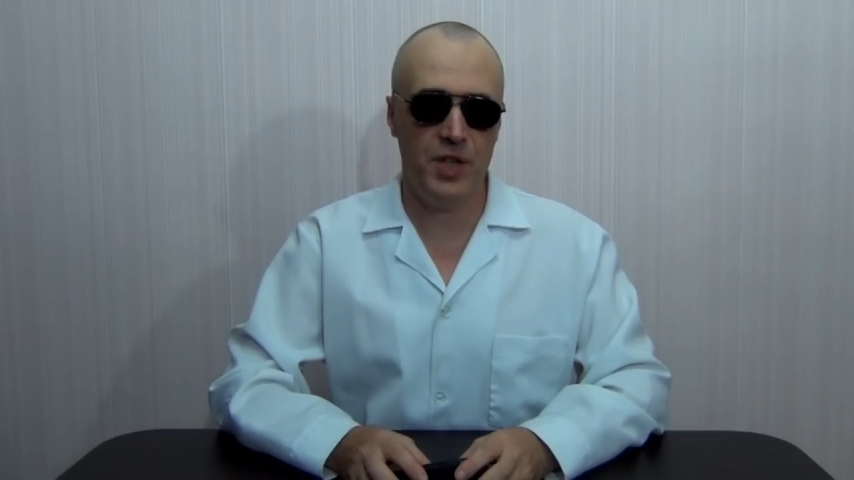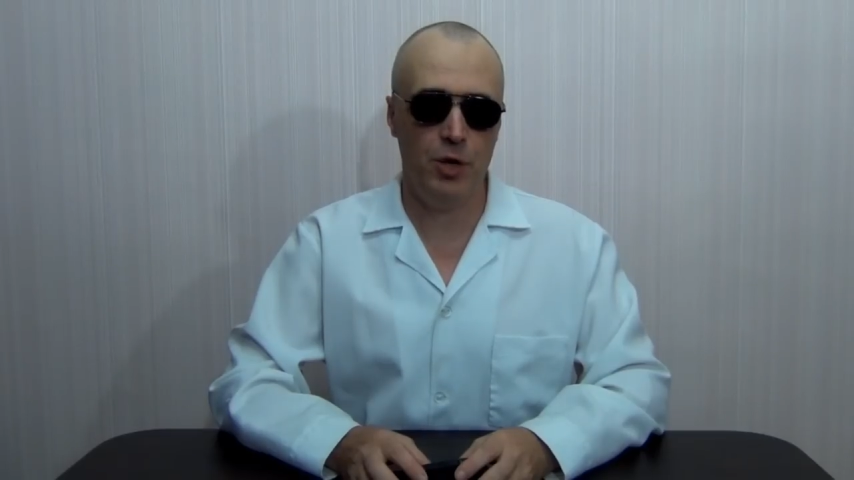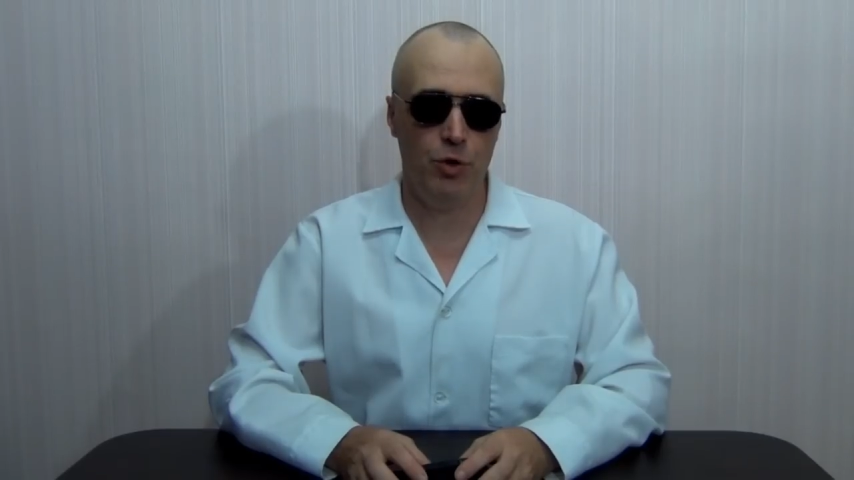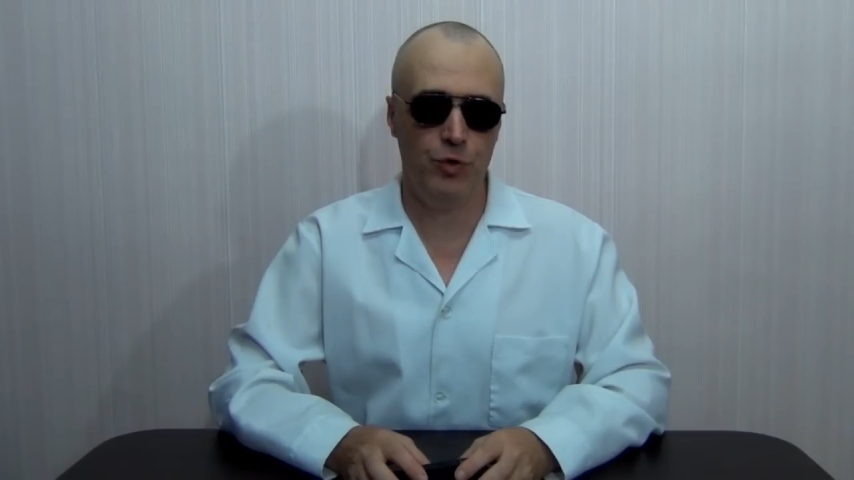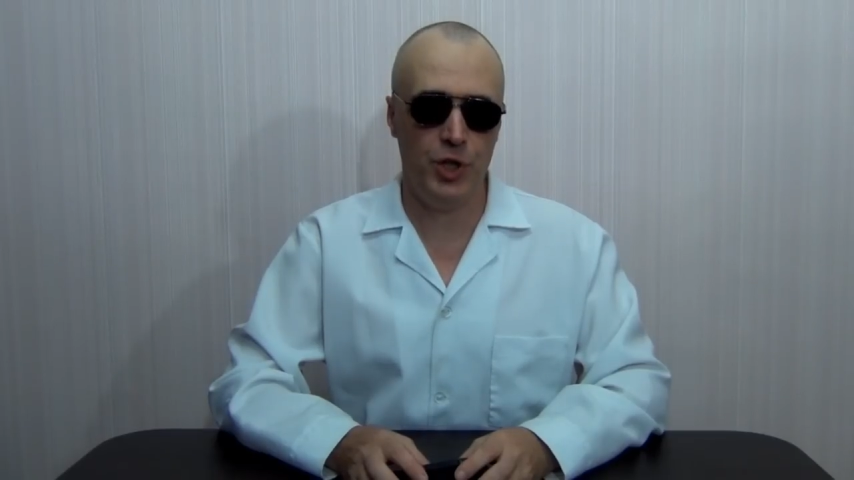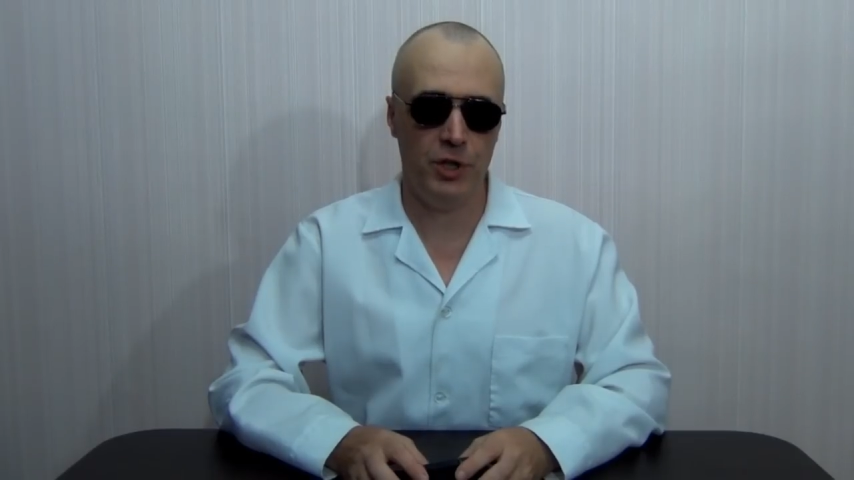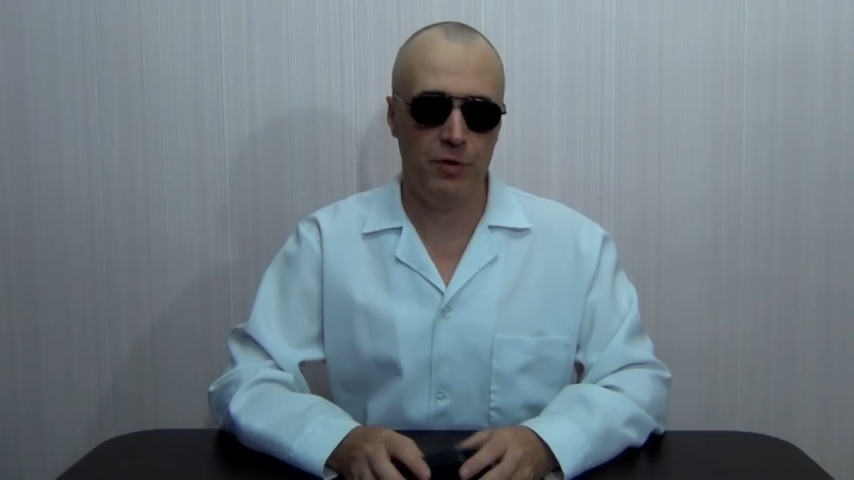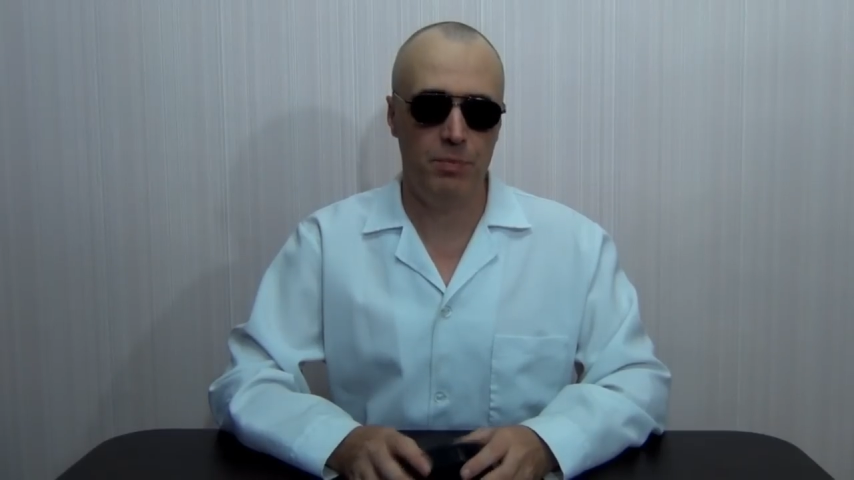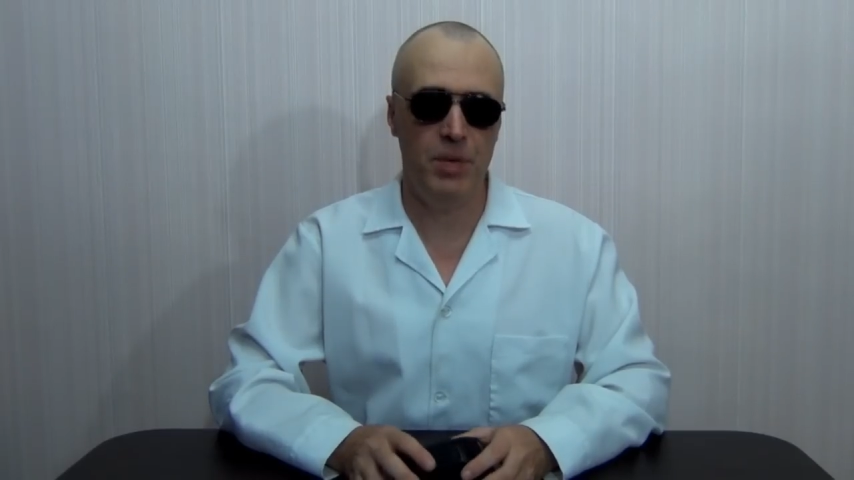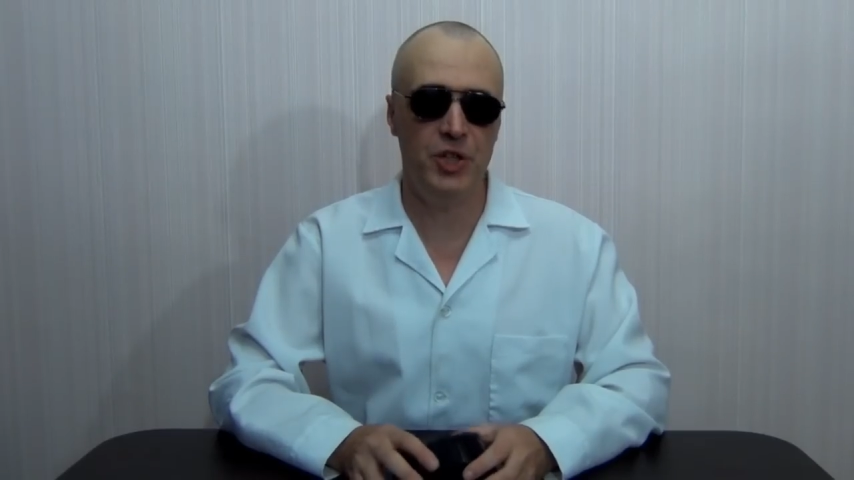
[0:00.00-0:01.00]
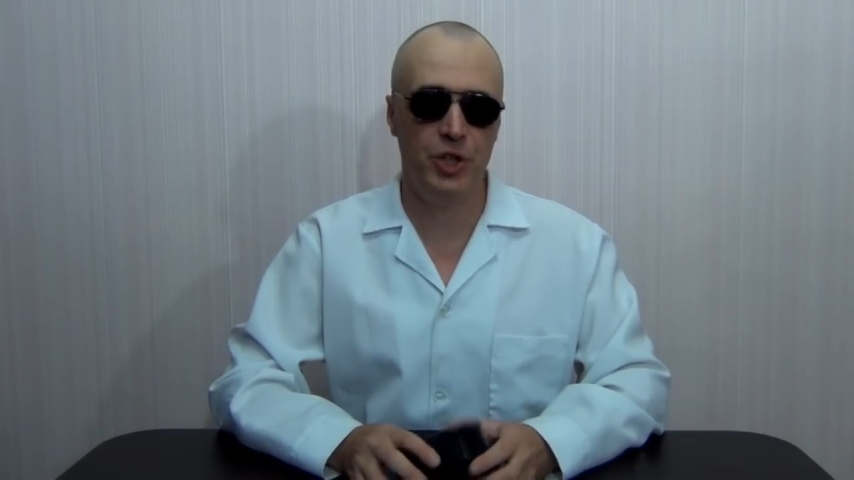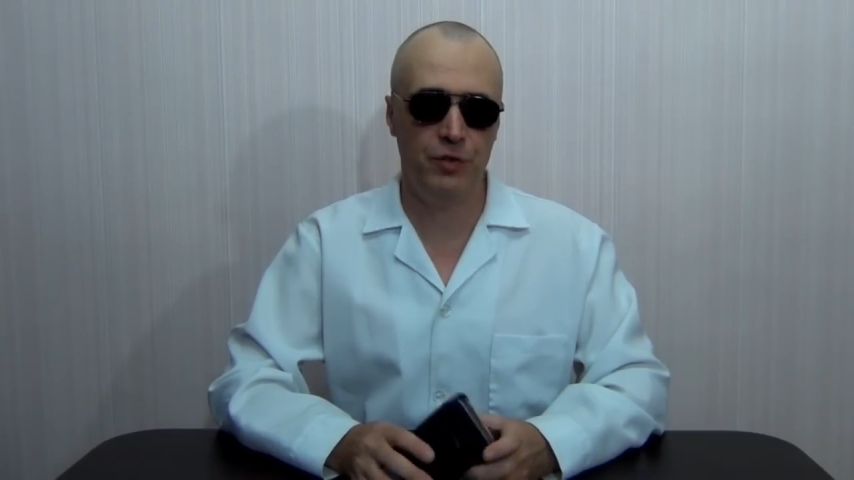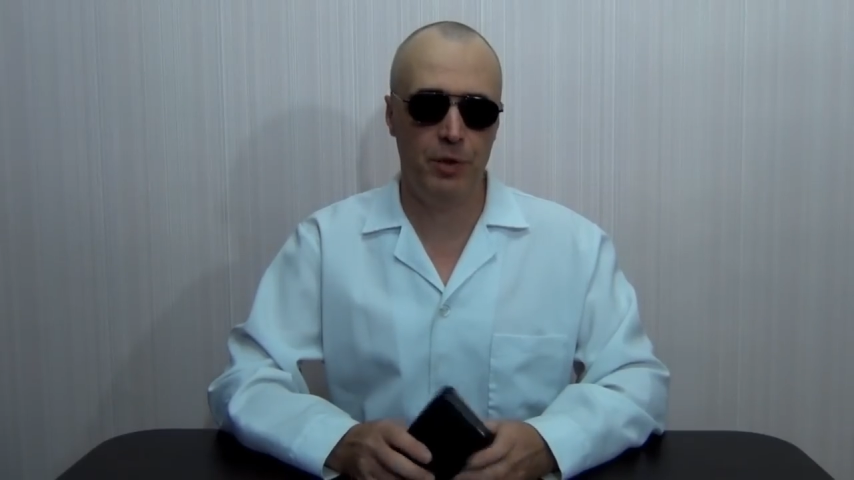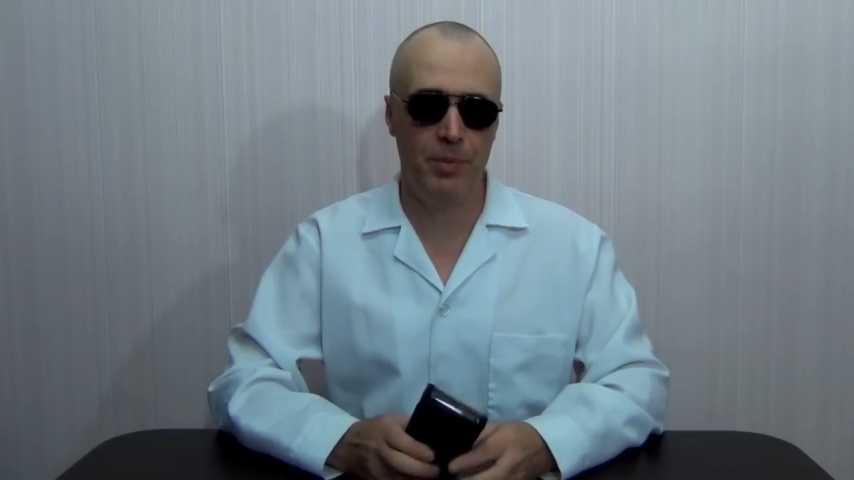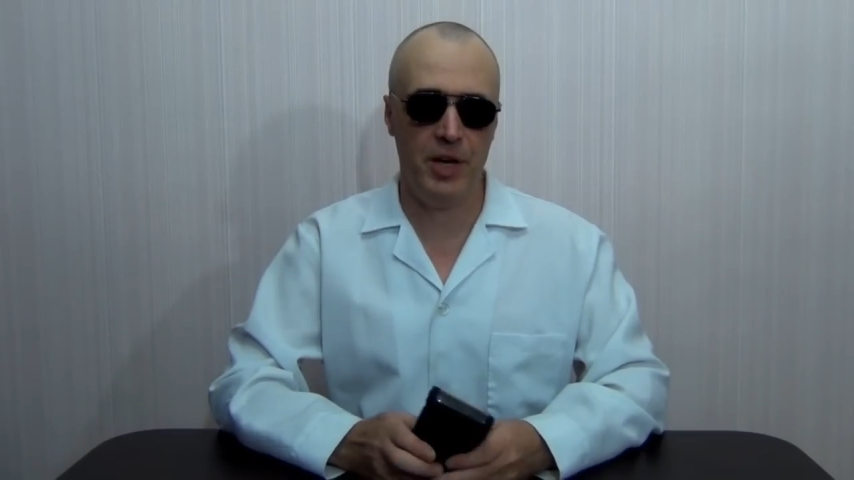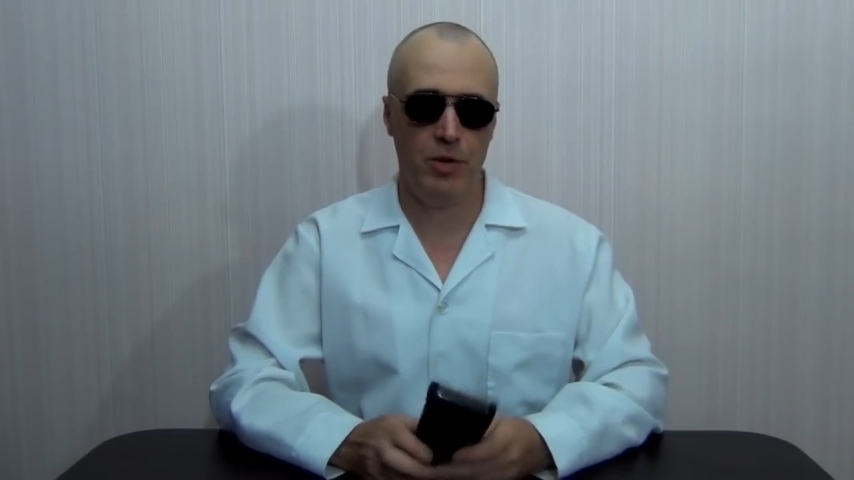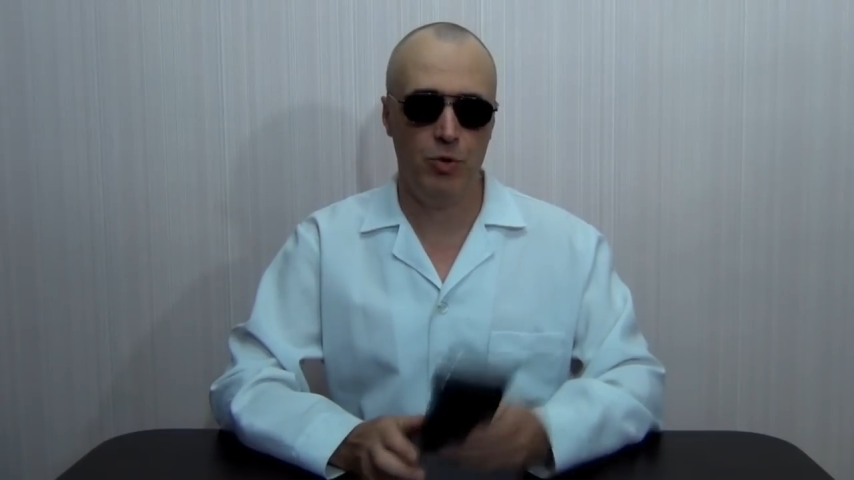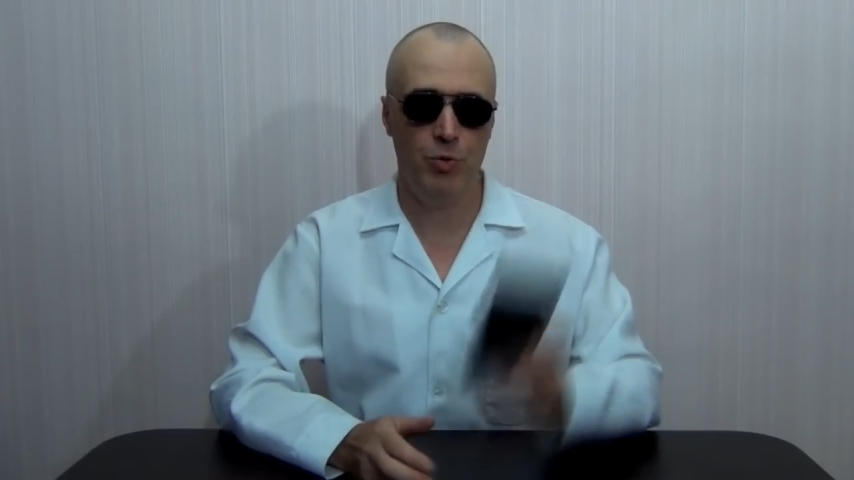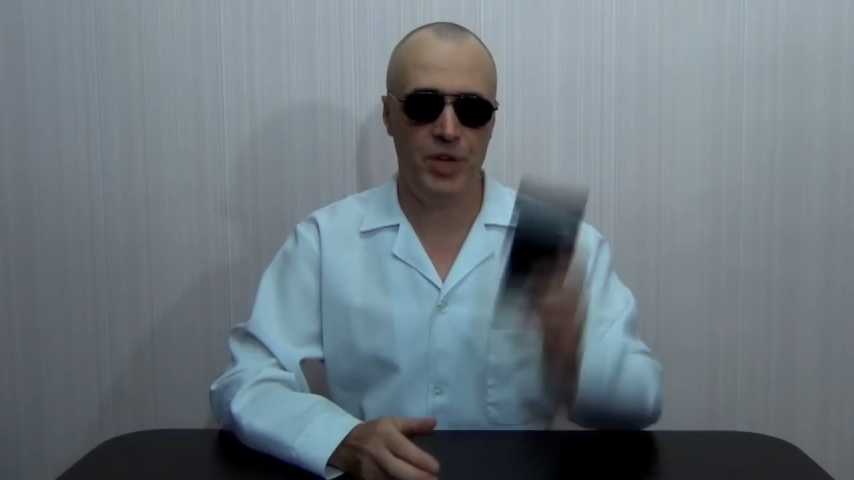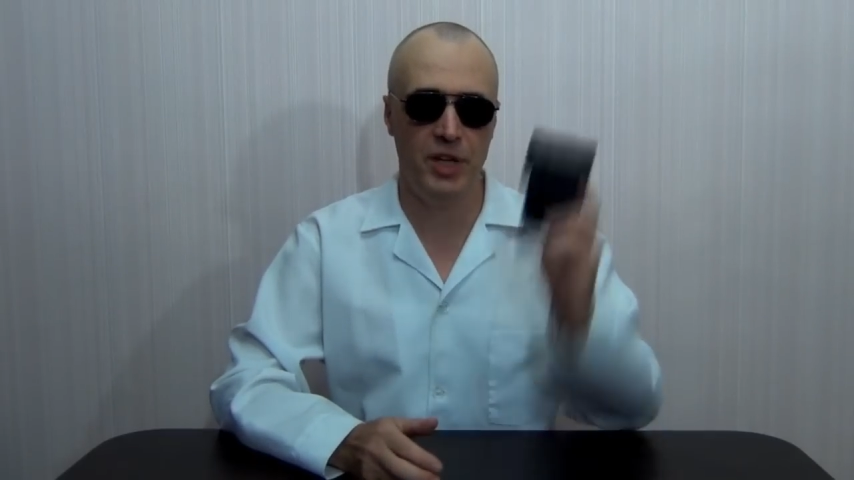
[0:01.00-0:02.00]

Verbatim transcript: старьевщиков пейджер ФБР у